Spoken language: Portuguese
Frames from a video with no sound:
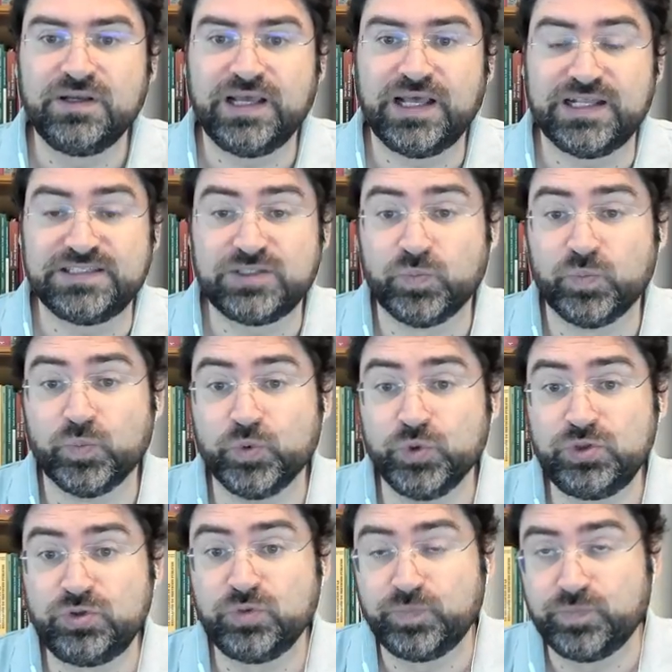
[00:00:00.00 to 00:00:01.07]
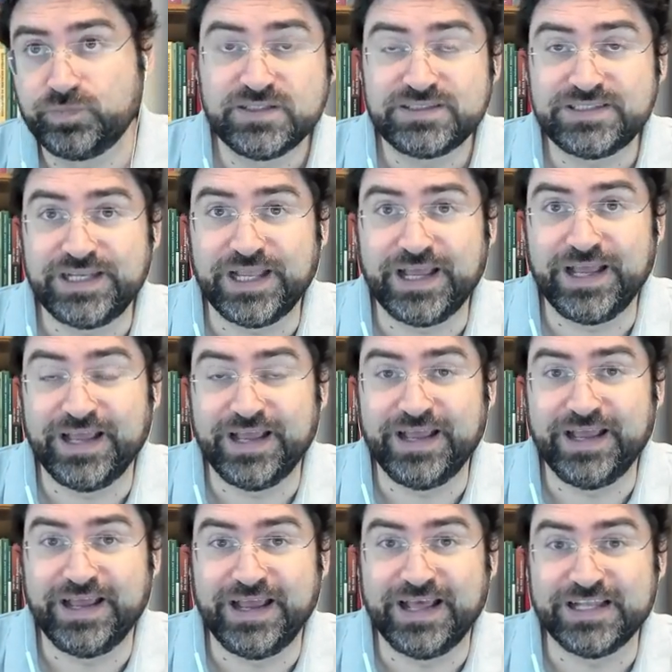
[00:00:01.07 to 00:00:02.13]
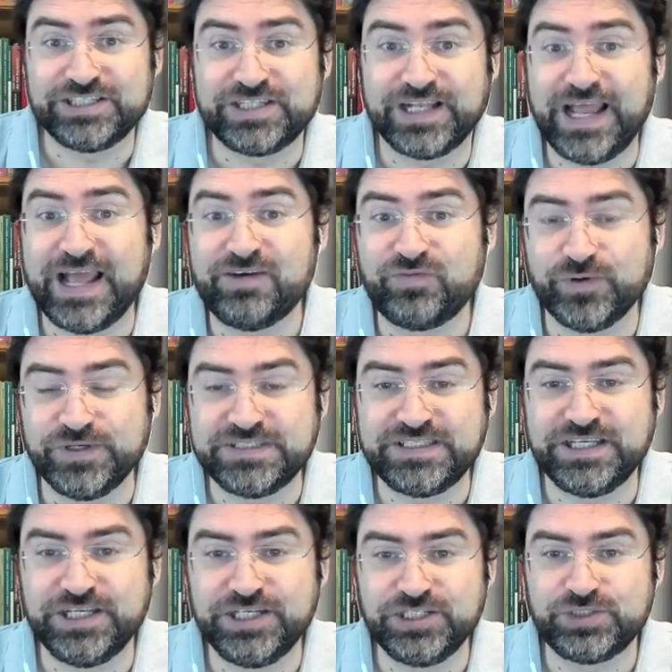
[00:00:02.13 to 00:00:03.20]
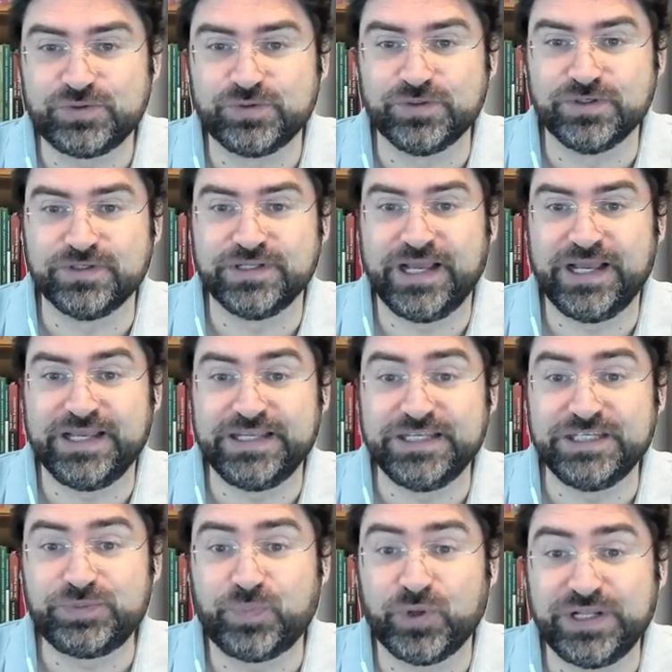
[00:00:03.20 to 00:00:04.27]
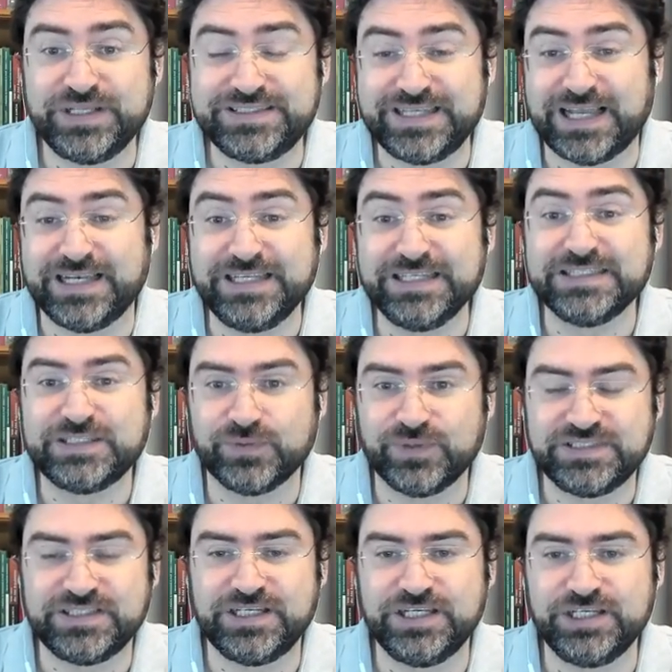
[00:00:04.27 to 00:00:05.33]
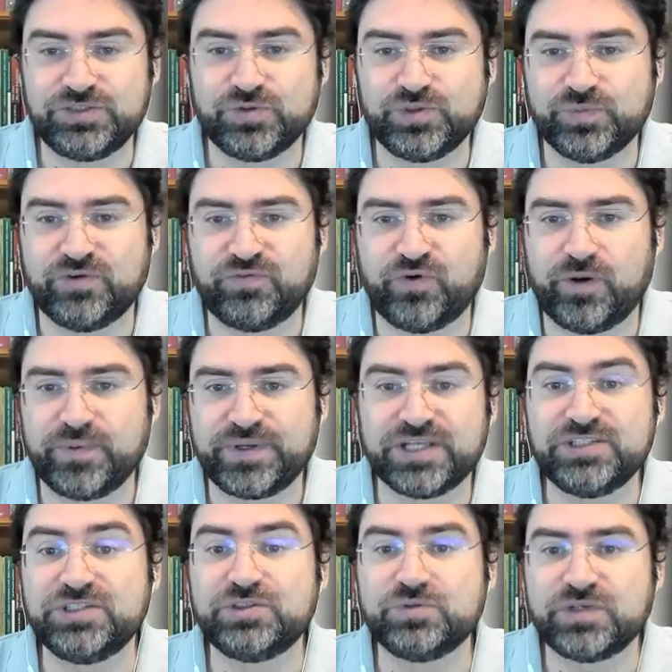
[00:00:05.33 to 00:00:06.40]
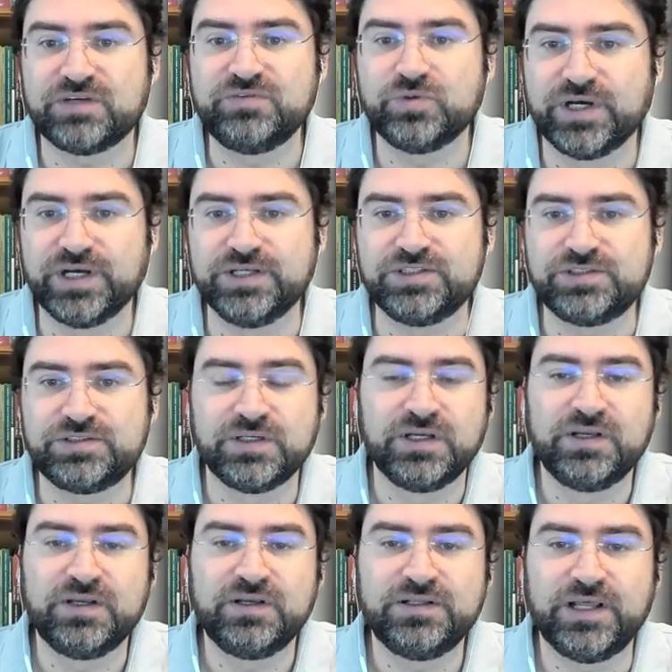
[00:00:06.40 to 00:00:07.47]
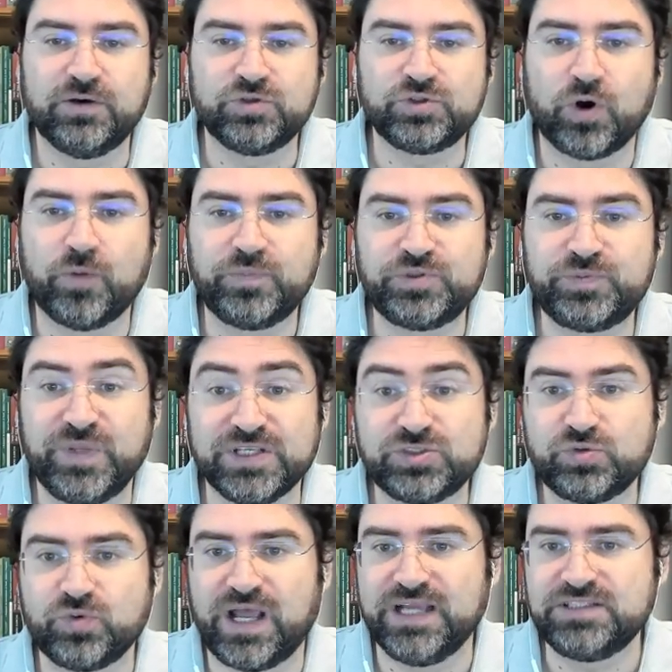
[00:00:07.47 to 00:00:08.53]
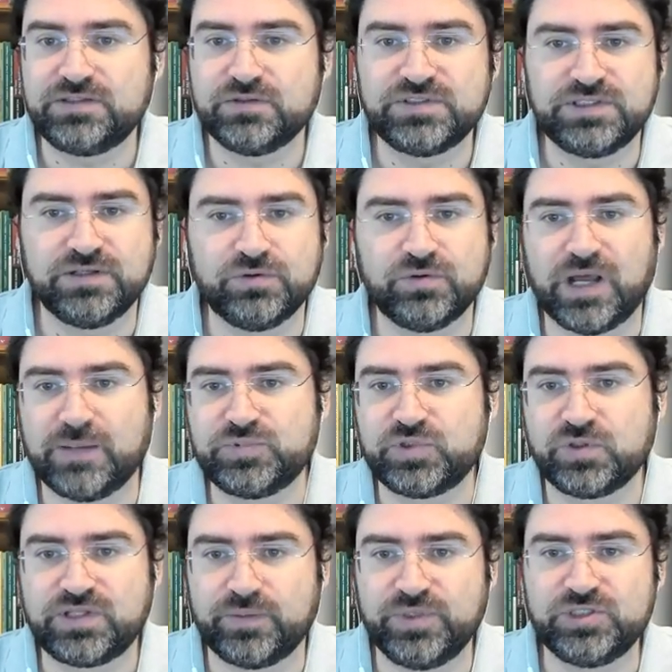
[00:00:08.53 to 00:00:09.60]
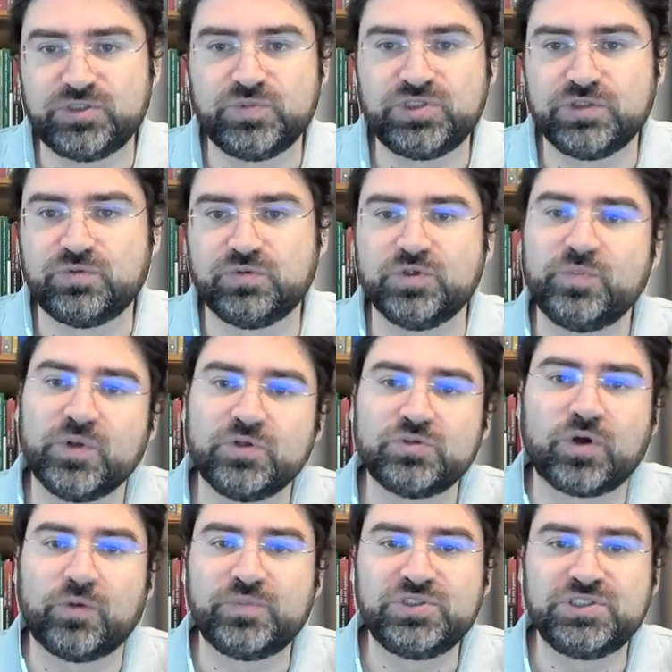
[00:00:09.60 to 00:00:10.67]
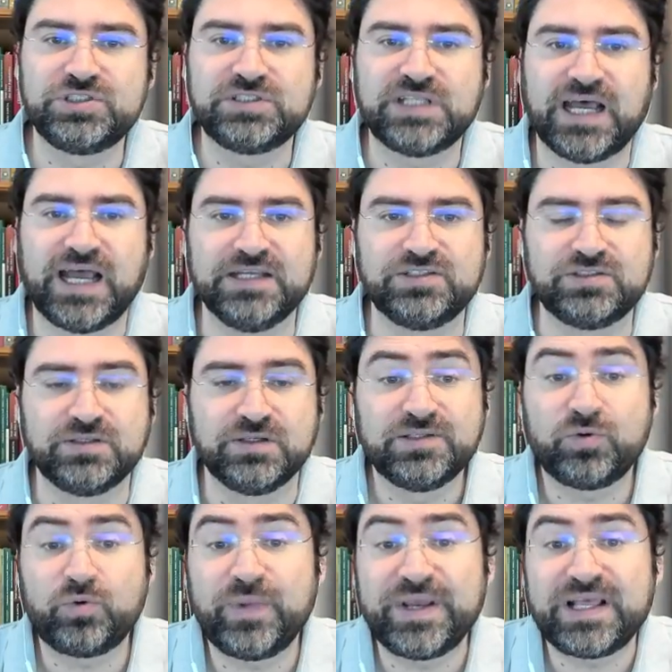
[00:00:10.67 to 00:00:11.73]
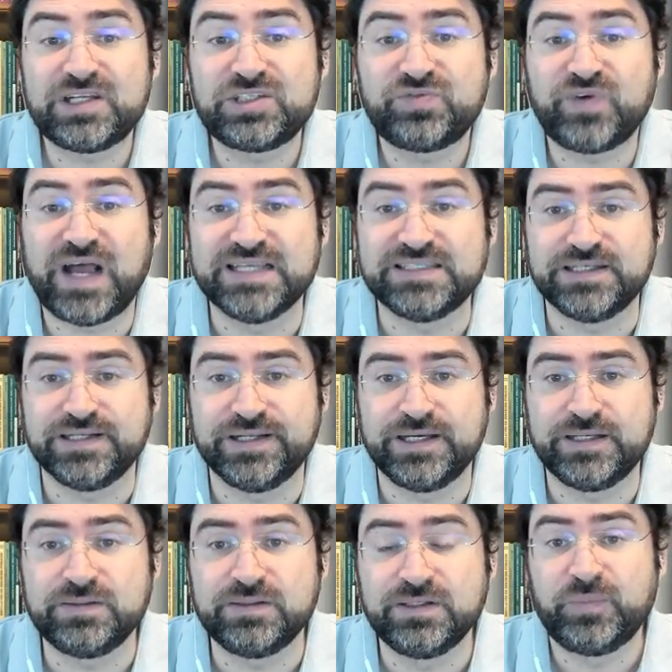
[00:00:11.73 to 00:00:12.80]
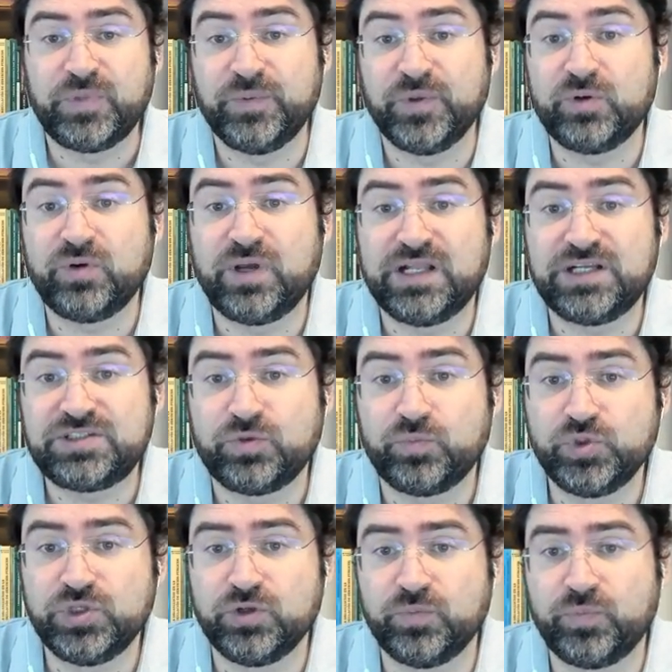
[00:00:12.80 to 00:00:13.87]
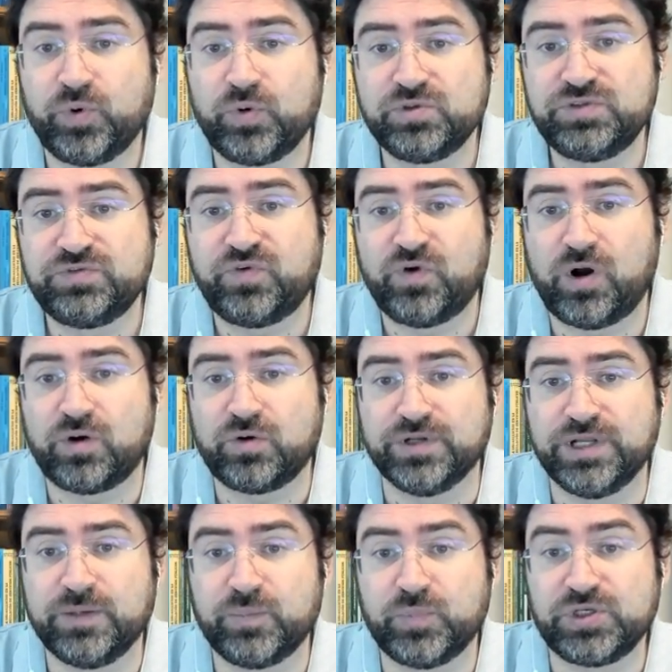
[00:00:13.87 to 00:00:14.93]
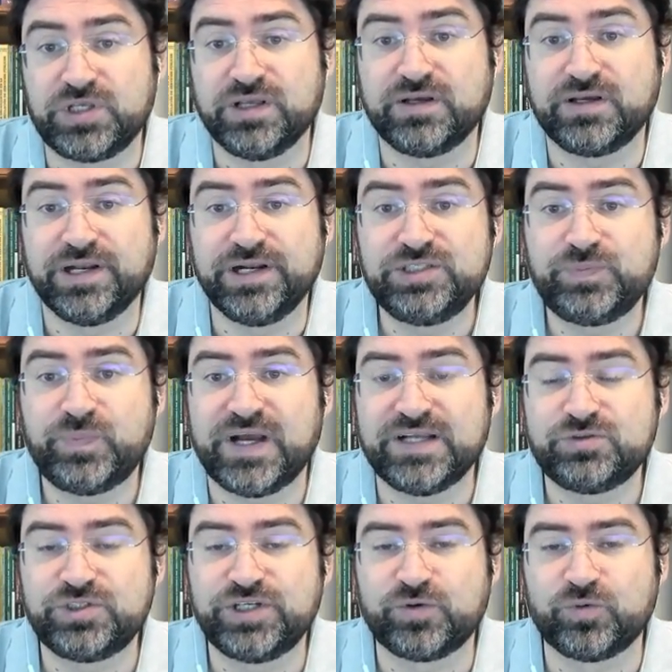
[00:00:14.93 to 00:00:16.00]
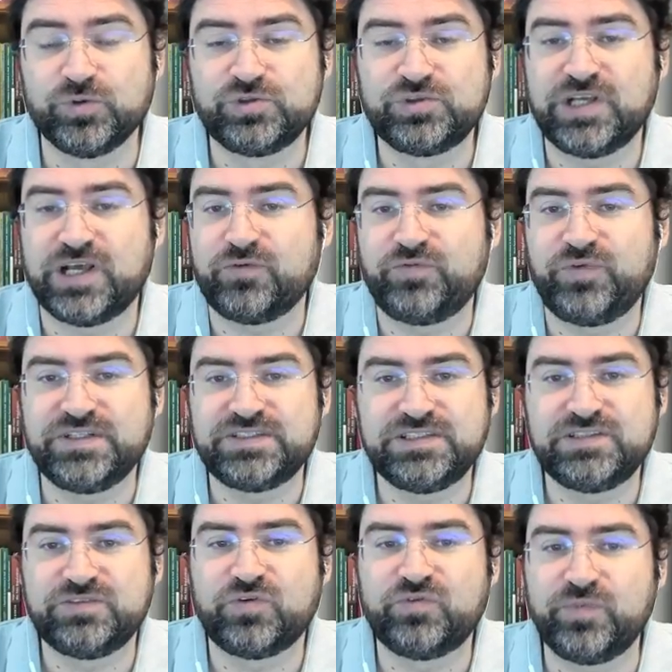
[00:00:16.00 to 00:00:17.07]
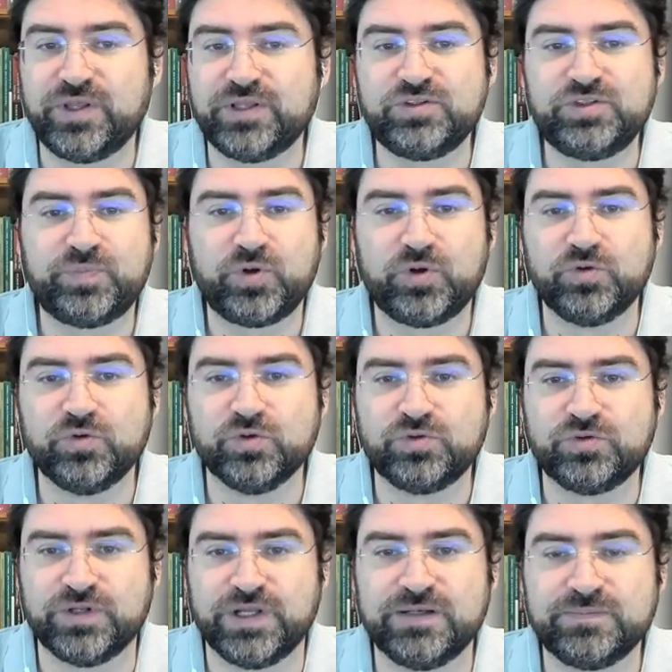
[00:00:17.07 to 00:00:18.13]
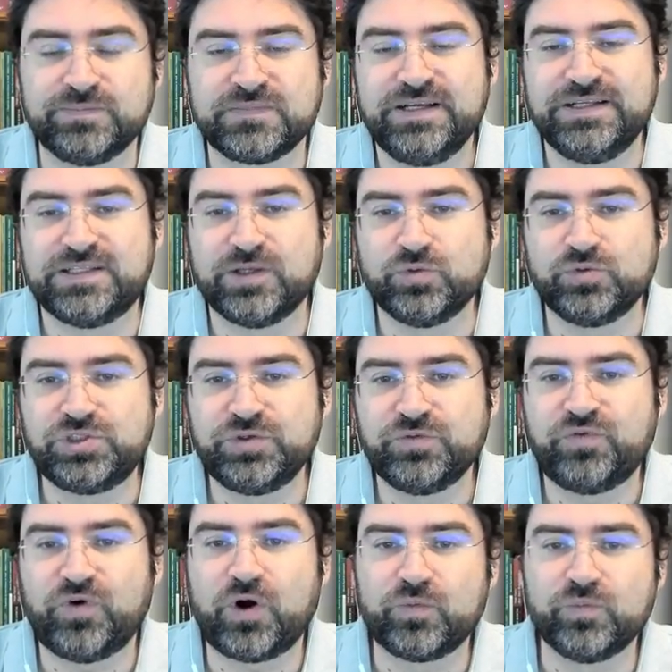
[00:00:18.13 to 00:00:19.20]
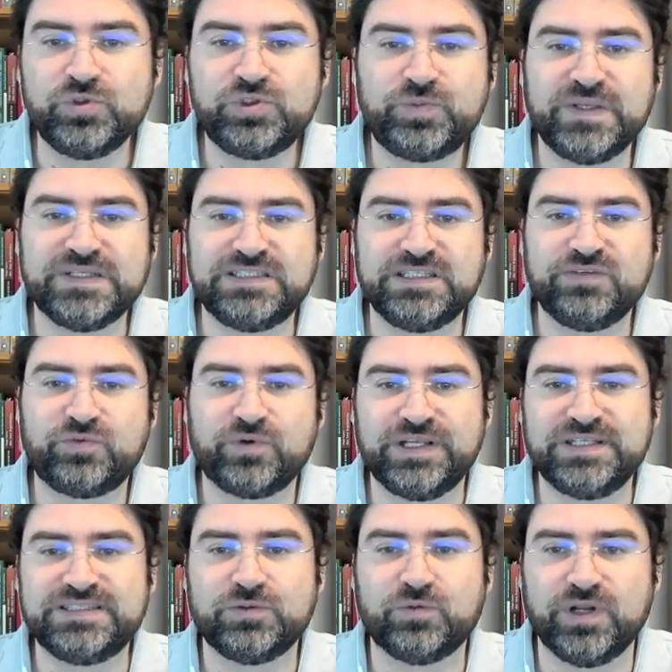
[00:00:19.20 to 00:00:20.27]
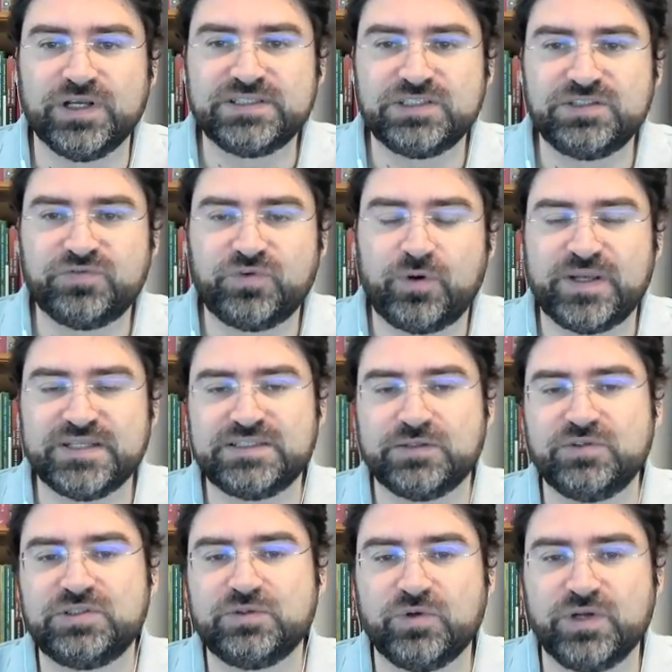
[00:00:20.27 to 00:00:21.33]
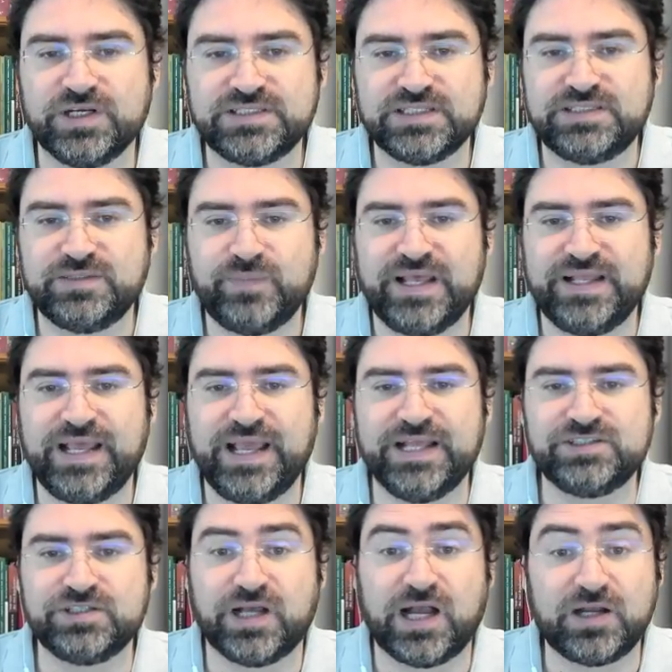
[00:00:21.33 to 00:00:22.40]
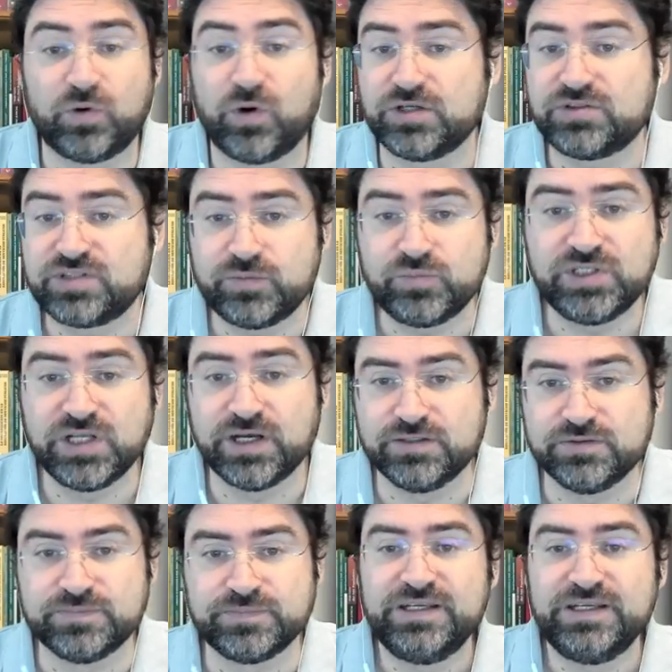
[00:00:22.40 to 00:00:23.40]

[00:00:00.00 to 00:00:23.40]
elas são muito, sim, é, é, elas levam esse risco, né, e exponencializam esse risco de uma forma que a gente nunca viu antes. Né? Os golpes pessoais estão sendo absolutamente substituídos pelos golpes digitais. Então, como é que elas fazem, né? Primeiro, elas estão mudando um pouco de foco, né? Porque grande parte dos recursos eram feitos em desenvolvimento de produto, né? Então, não tinha um foco muito específico né, em segurança de informação e segurança cibernética. Agora está mudando.